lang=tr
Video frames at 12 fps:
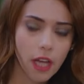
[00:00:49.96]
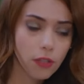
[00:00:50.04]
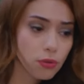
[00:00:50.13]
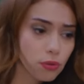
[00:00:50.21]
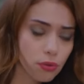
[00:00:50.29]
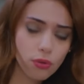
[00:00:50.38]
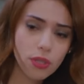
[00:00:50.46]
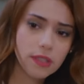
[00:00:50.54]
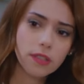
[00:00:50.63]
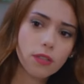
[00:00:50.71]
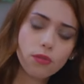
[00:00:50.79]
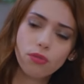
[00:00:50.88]
Yani şunun
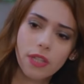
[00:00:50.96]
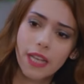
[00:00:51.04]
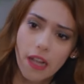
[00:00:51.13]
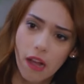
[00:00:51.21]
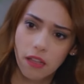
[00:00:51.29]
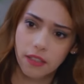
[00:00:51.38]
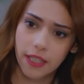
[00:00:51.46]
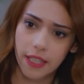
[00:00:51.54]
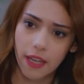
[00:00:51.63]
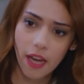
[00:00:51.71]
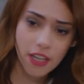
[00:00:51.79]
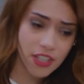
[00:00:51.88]
şurasında düğüne ne kaldı
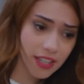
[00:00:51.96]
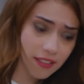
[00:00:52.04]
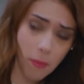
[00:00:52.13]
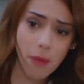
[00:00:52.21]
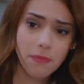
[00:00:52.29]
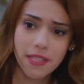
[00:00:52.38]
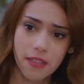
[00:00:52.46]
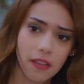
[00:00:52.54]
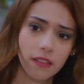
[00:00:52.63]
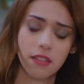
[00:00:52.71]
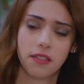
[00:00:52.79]
ki? Her şey tamam bir sen